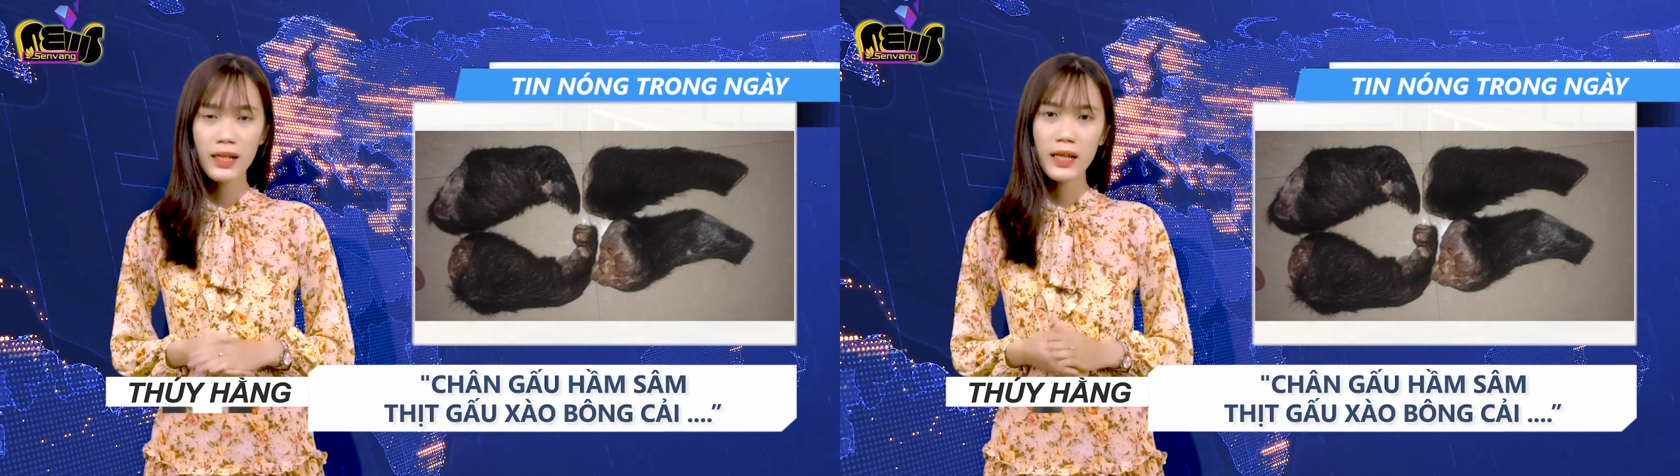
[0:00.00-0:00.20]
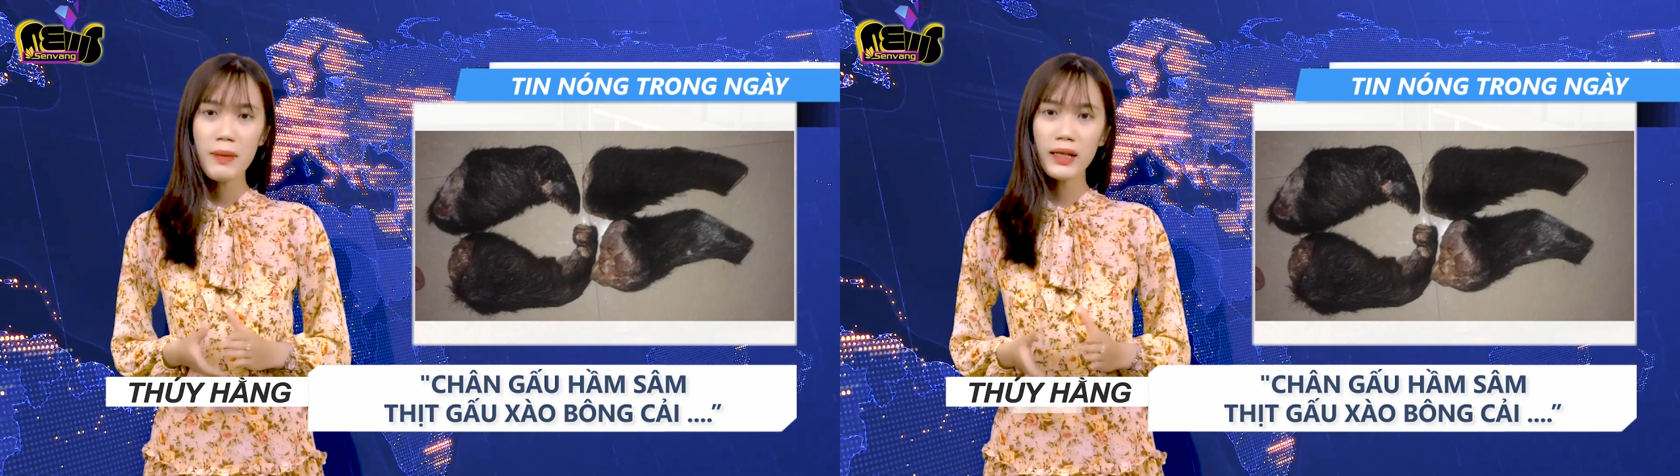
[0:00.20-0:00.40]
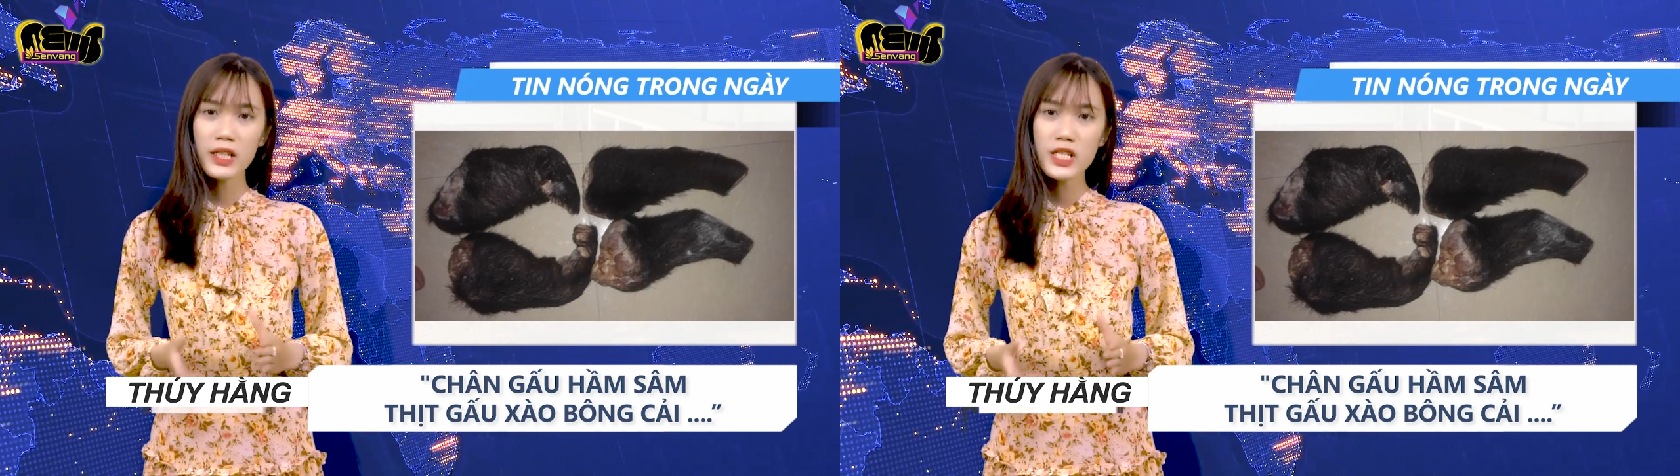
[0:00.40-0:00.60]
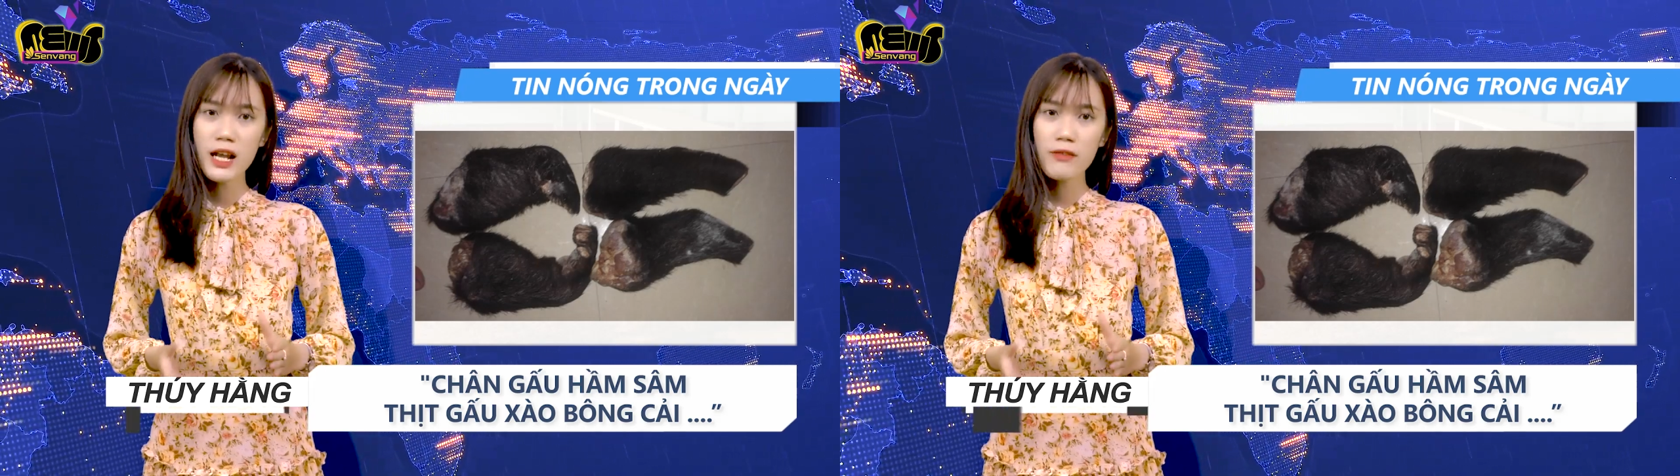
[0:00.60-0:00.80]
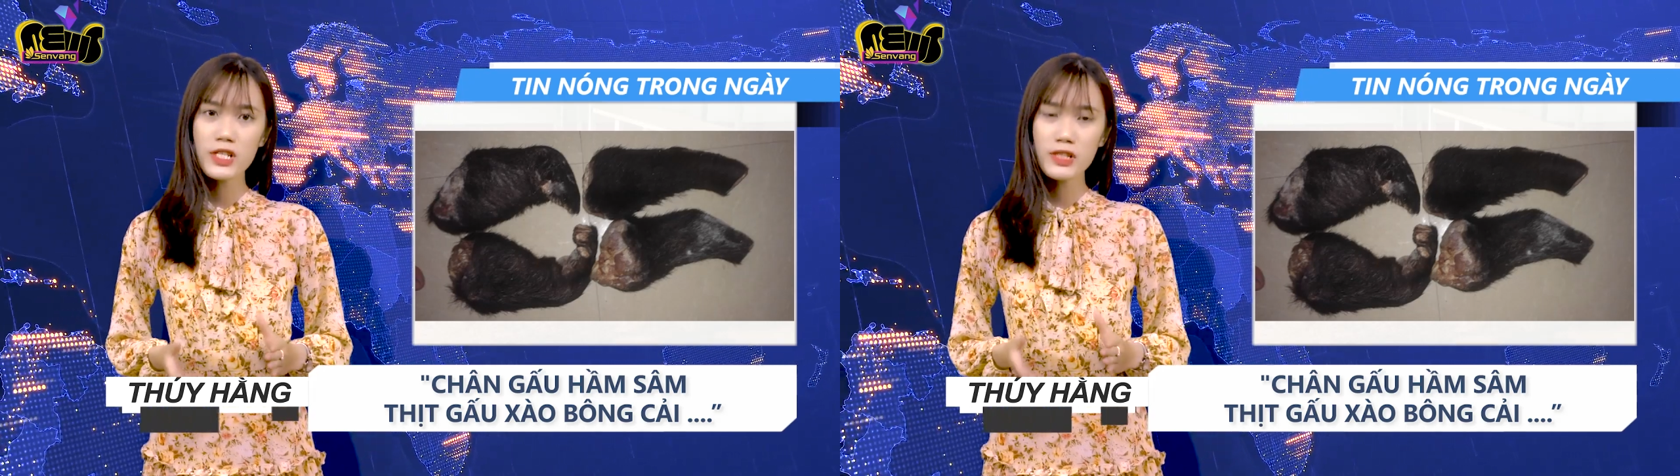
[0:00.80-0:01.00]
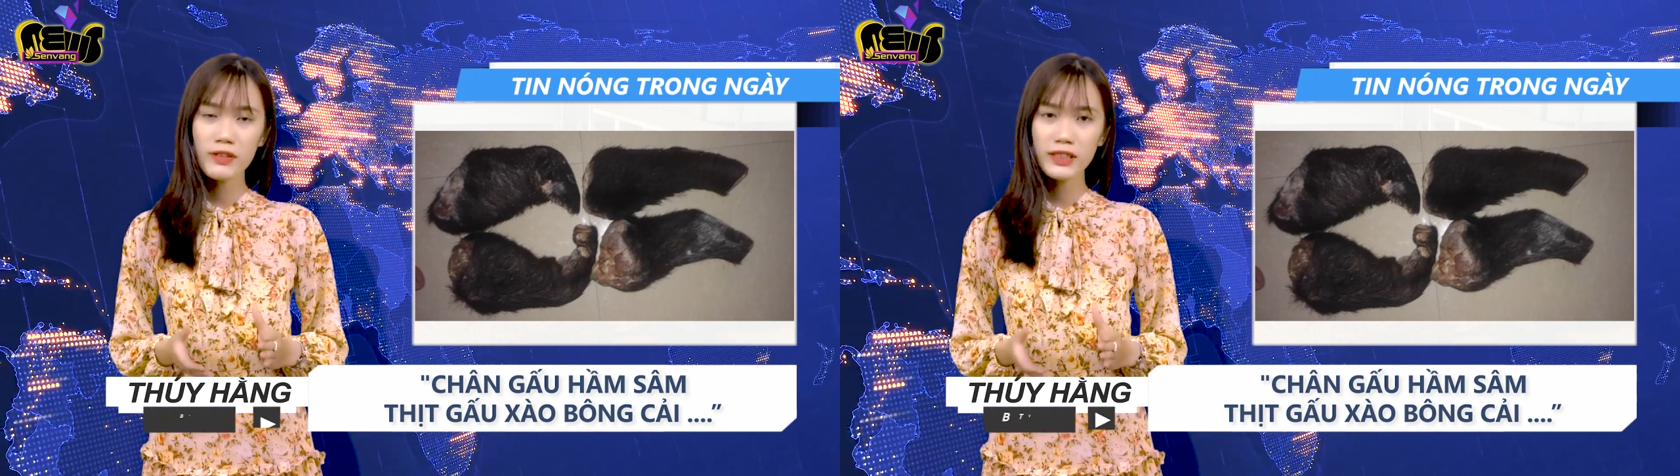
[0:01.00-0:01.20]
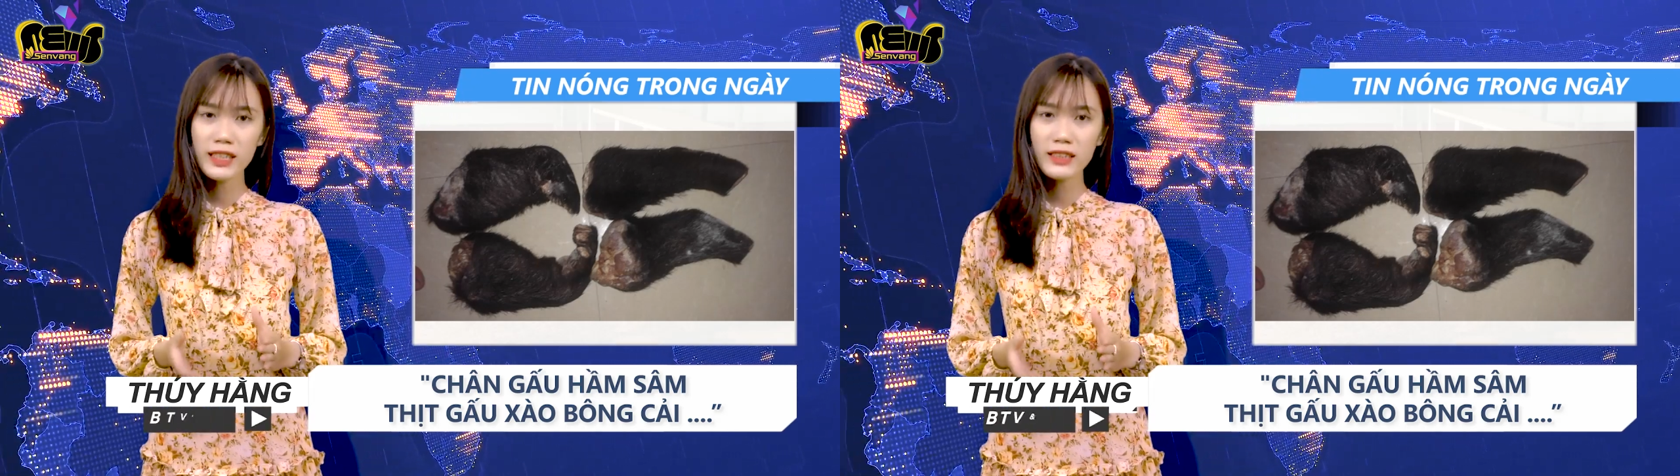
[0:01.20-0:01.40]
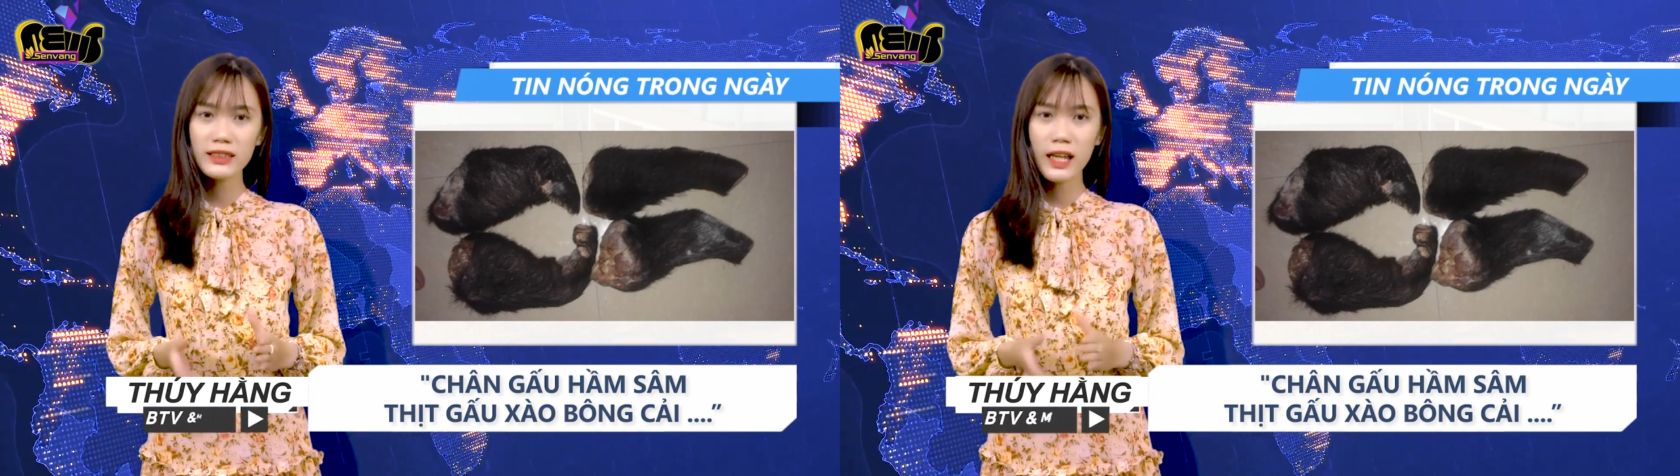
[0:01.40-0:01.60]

Các bạn nghĩ sao về sự việc trên?